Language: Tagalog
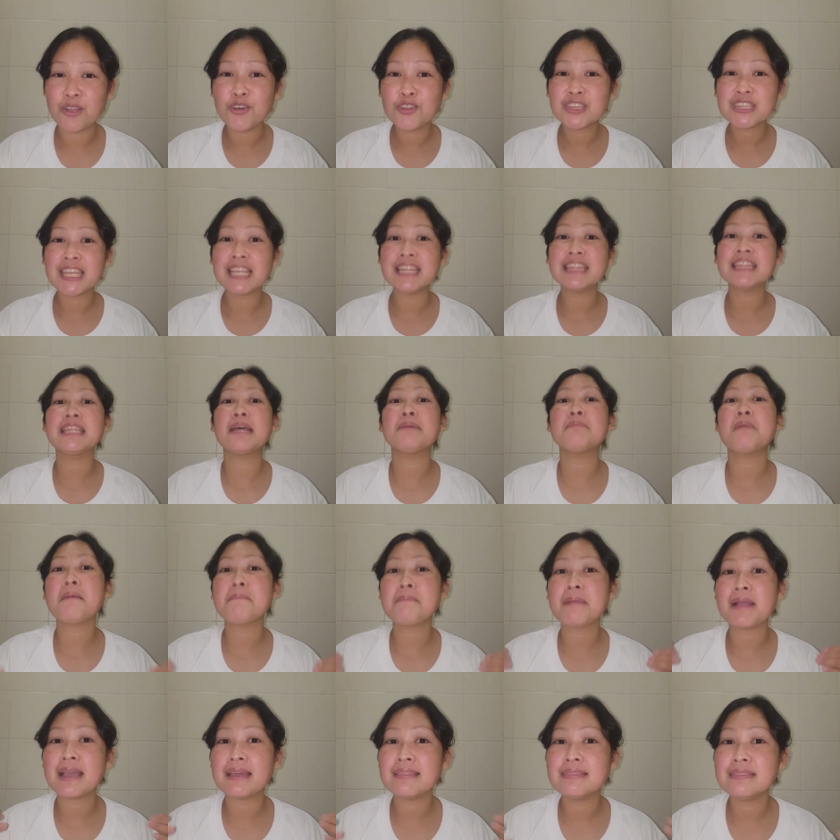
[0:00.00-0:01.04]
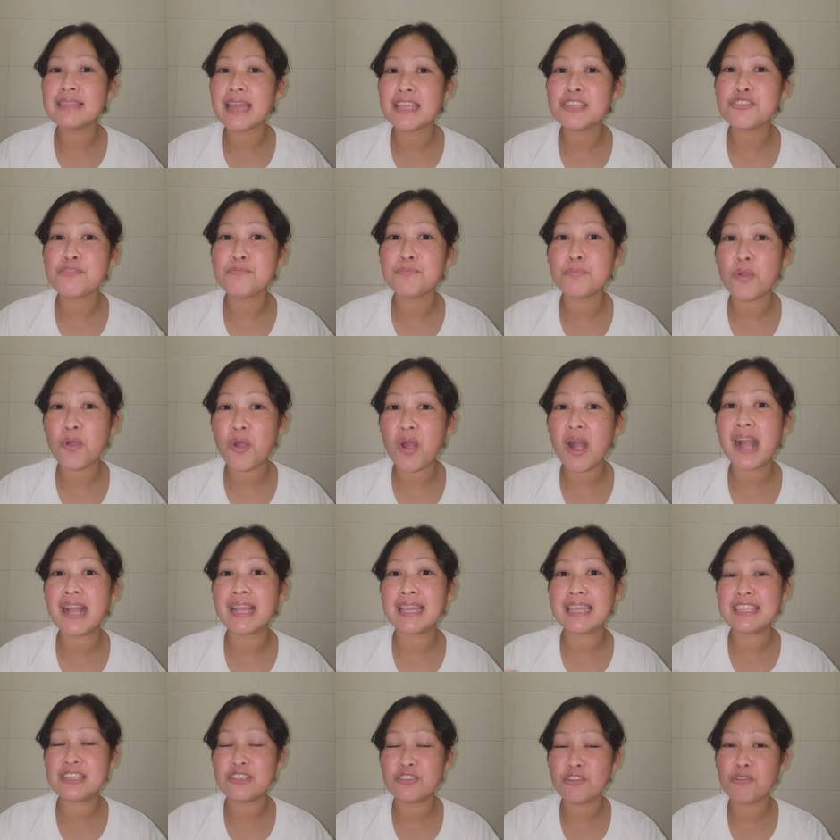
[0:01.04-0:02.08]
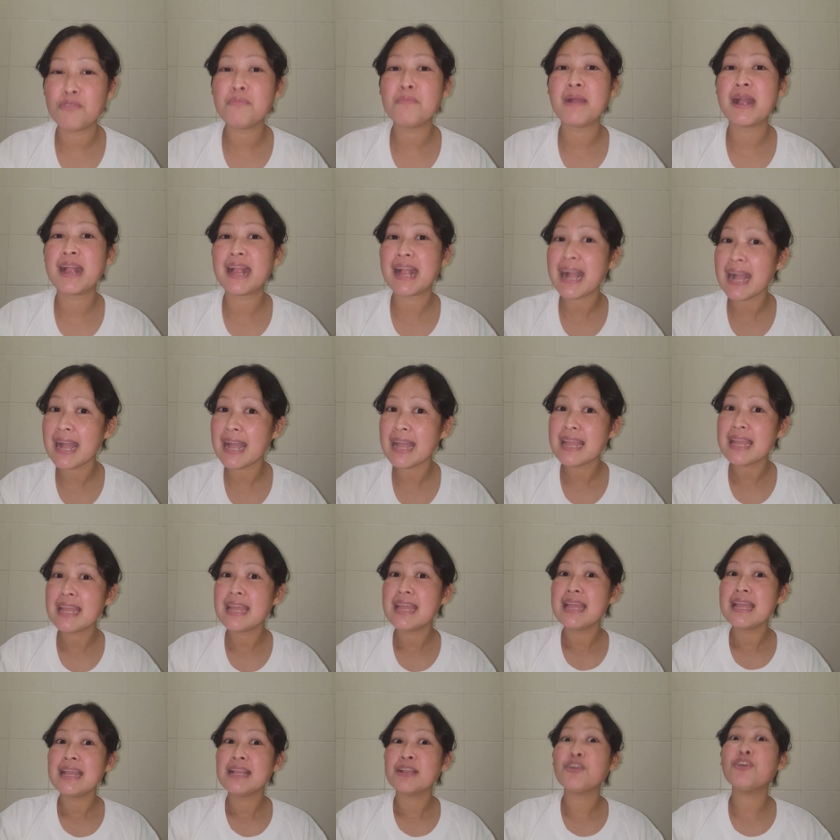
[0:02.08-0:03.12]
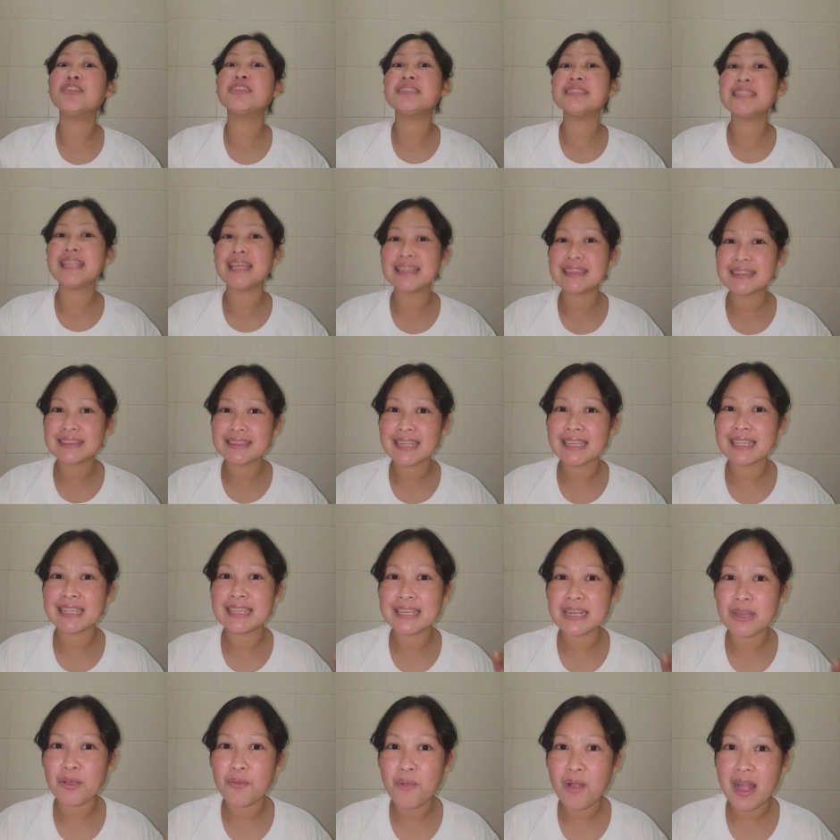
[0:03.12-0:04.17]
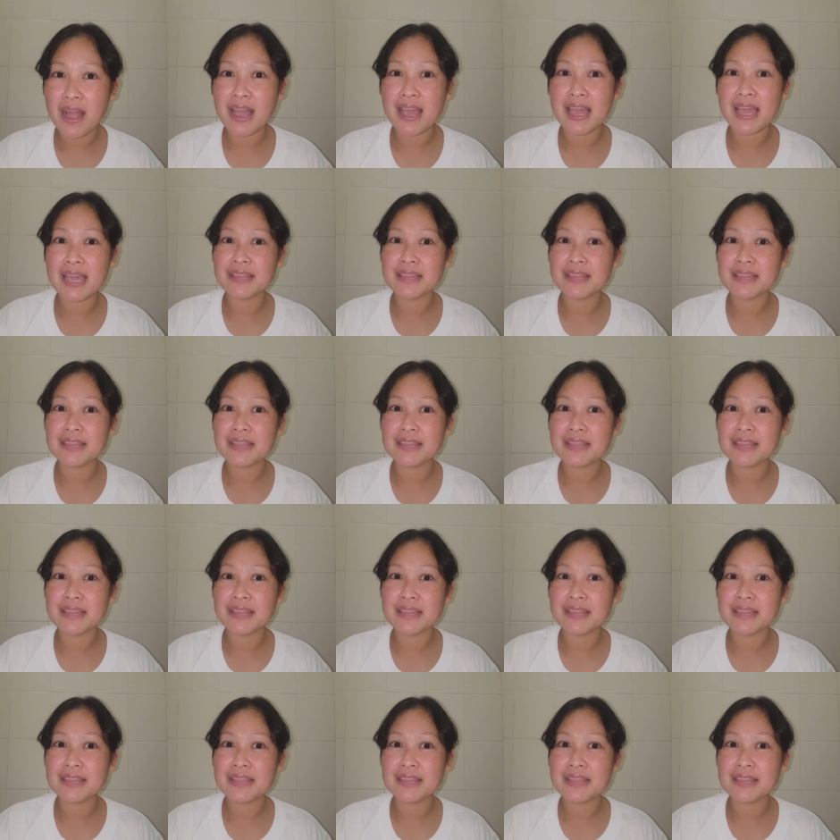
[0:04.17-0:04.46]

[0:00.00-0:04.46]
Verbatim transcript: content na mapaganda nyo po ang inyong mga content na ginawa.